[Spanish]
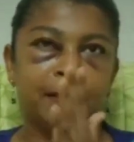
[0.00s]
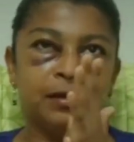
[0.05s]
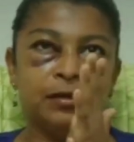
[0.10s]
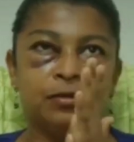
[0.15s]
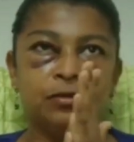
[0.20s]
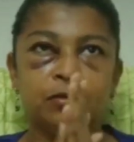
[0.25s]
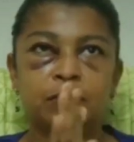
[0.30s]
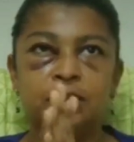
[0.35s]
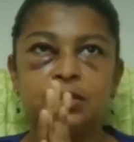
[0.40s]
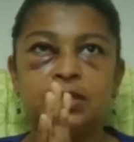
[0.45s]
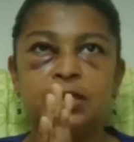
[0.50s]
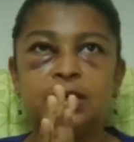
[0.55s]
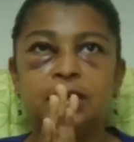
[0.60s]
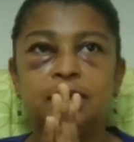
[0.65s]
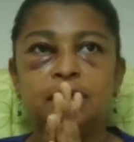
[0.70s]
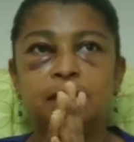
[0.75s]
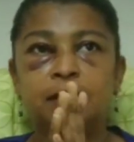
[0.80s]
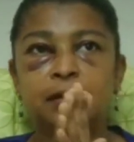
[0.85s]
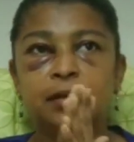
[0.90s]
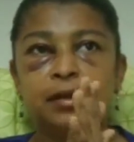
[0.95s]
Entonces
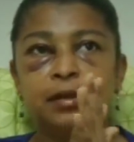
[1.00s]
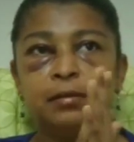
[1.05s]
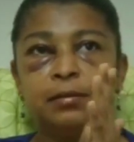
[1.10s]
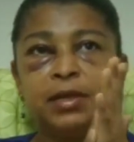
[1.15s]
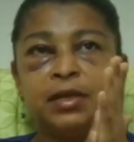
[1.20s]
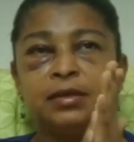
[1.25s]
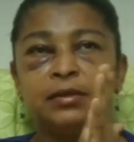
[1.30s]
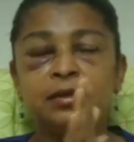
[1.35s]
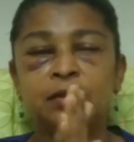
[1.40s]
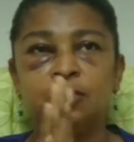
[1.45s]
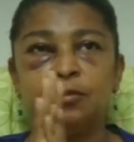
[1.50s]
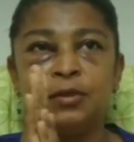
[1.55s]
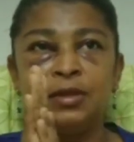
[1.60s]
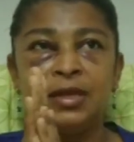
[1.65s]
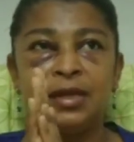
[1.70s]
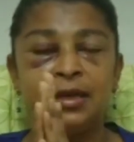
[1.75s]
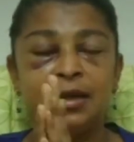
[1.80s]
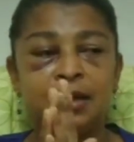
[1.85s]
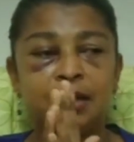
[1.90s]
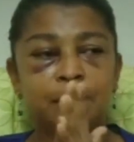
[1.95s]
él, él me dice, lo
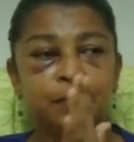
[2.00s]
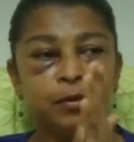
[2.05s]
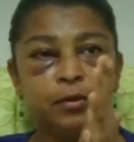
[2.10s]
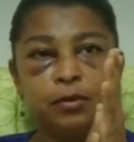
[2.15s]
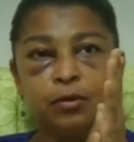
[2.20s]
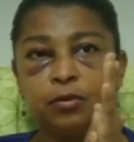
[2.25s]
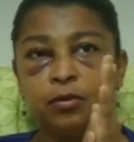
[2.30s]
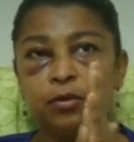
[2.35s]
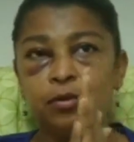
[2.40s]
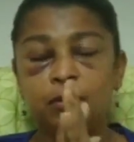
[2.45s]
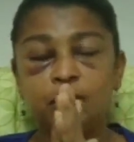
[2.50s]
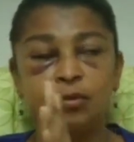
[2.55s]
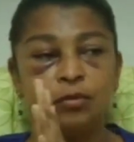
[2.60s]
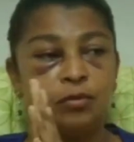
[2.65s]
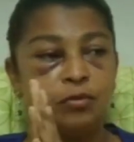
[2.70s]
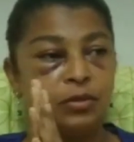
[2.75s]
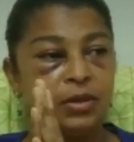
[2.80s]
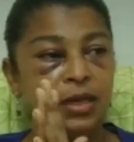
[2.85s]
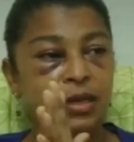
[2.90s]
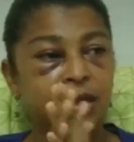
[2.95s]
hubiera a dejar, pero yo no, digo,
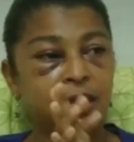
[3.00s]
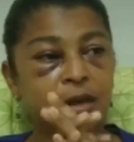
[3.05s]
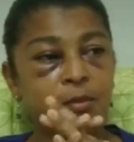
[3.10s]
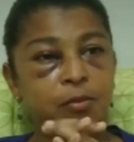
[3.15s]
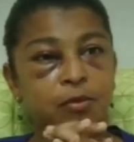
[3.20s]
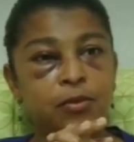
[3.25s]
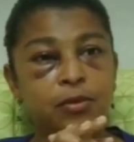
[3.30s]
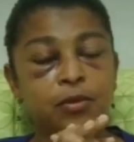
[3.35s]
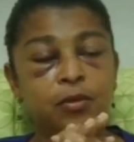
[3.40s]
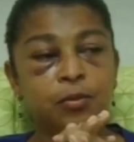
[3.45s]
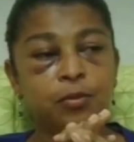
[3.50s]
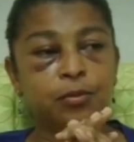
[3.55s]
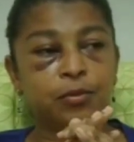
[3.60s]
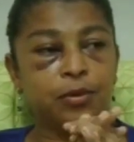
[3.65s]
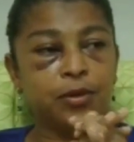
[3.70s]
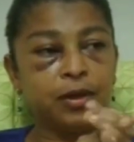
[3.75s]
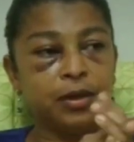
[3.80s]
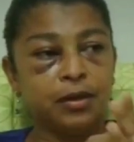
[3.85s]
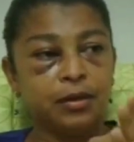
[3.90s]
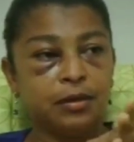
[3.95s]
no salgamos, le digo,
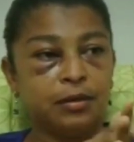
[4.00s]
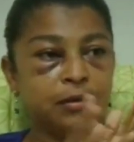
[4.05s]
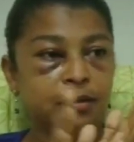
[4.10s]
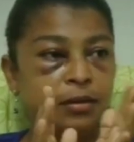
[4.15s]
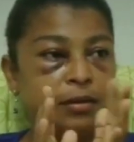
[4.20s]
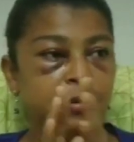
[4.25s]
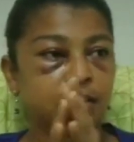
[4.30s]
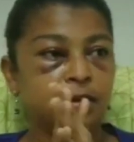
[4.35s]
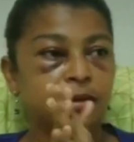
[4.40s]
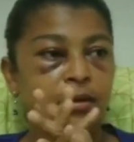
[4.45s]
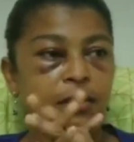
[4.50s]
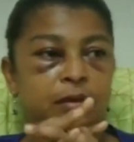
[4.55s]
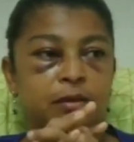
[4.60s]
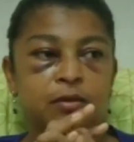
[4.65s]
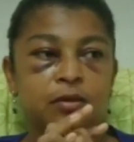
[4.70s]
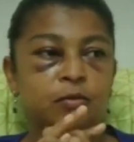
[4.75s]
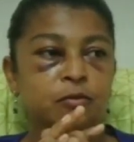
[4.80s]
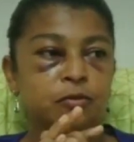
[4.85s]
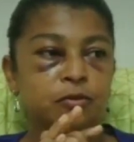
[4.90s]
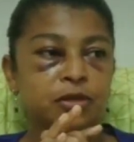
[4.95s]
porque
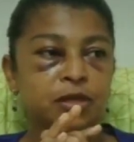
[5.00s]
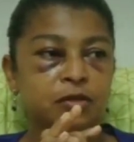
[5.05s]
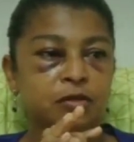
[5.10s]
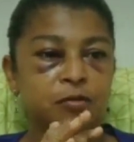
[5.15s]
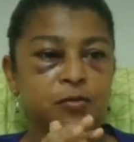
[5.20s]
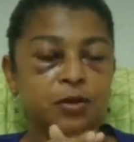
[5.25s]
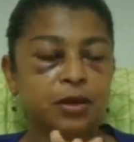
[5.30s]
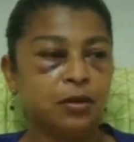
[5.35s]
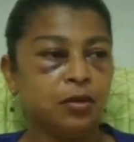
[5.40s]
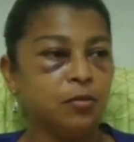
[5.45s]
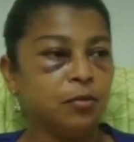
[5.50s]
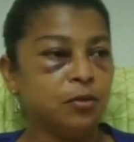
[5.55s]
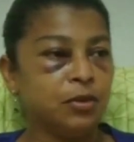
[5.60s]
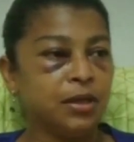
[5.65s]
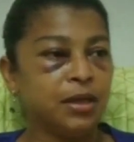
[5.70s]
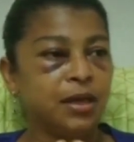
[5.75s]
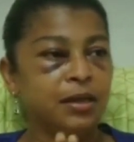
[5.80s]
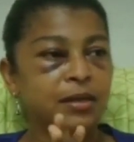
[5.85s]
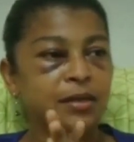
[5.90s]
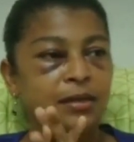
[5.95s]
estos muchachos, pues como
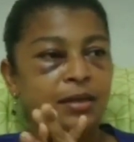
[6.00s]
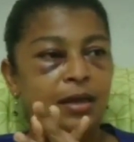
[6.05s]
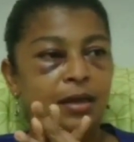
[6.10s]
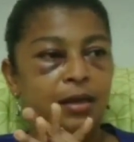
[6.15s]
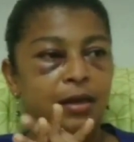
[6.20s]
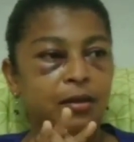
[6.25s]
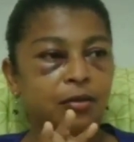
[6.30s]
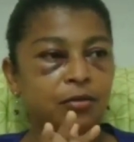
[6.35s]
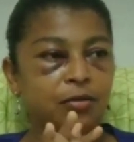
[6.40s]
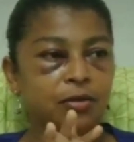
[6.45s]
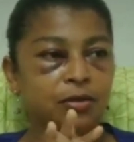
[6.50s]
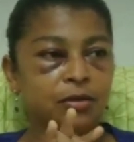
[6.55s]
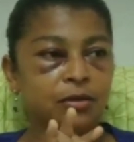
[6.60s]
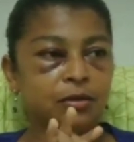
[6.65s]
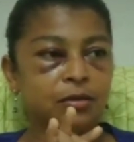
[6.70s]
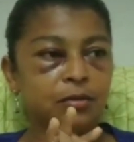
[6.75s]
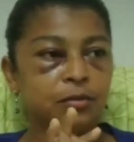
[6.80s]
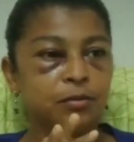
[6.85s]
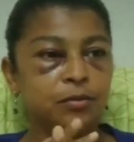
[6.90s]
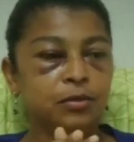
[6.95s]
está agitada la
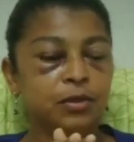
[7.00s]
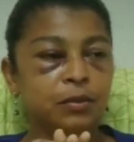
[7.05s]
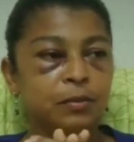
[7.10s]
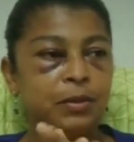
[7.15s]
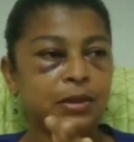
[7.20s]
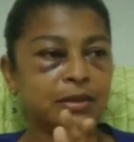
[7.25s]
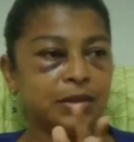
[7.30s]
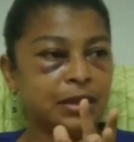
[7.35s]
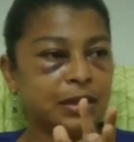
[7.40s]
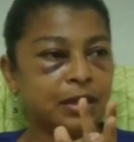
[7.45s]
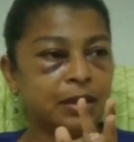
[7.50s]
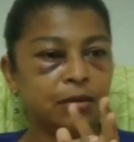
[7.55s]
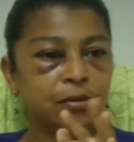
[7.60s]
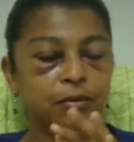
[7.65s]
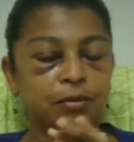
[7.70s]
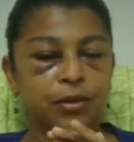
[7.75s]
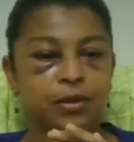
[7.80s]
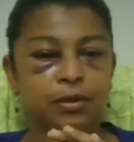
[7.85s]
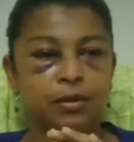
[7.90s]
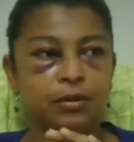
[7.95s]
cosa, puede pasar
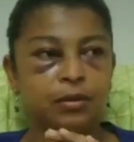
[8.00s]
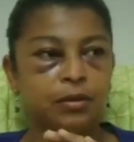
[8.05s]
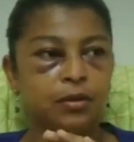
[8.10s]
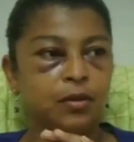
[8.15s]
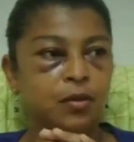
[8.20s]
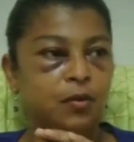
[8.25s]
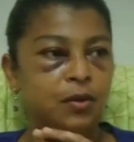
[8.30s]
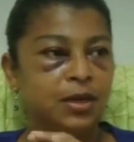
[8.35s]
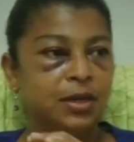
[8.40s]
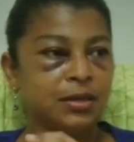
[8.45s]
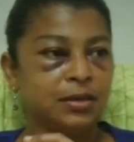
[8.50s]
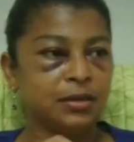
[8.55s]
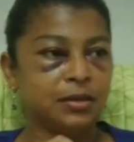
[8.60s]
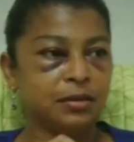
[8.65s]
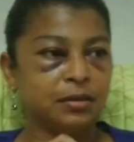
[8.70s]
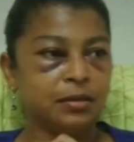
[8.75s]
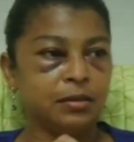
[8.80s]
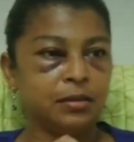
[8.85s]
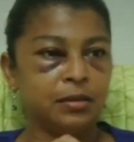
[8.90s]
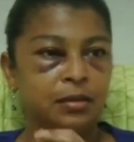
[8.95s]
algo y no vaya a
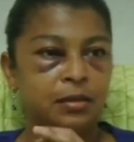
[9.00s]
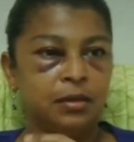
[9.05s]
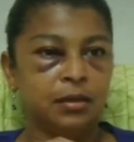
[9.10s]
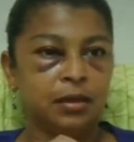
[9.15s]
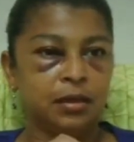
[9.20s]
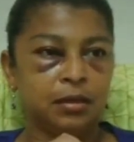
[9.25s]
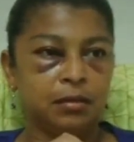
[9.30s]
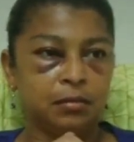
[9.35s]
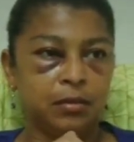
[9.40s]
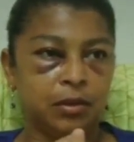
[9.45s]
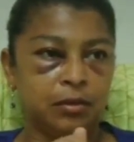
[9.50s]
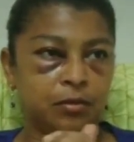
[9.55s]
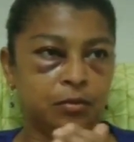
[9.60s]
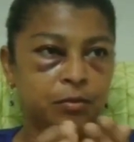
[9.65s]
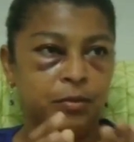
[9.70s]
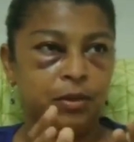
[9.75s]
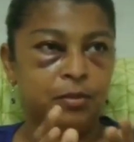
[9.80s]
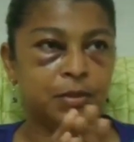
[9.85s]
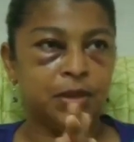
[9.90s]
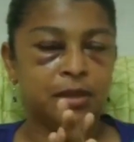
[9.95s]
ser.
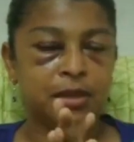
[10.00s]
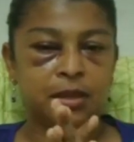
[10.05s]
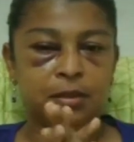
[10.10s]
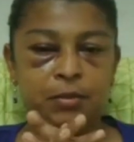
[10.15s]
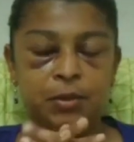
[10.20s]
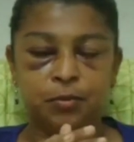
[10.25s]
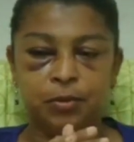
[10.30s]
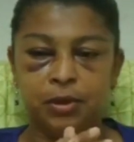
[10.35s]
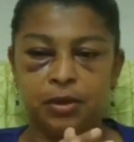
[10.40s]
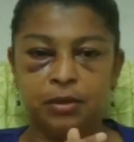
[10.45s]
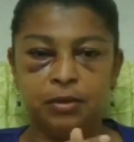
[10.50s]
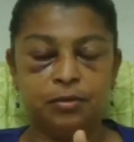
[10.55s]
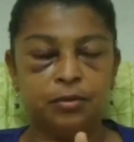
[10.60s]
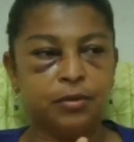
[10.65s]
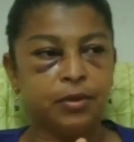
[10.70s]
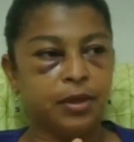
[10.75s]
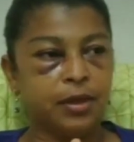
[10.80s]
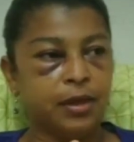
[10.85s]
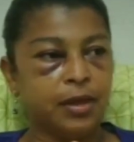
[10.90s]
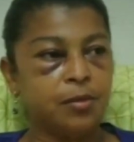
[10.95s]
Mejor permitirme pues que
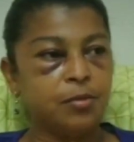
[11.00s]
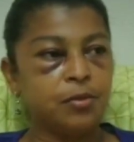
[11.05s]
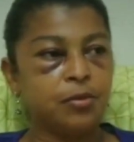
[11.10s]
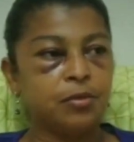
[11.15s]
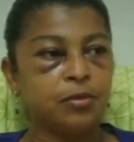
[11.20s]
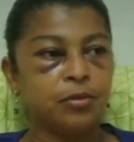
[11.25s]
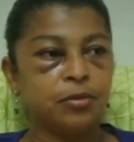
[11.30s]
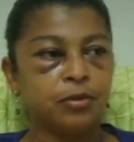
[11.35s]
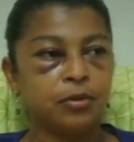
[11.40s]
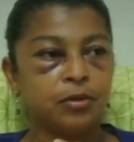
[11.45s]
nos quedemos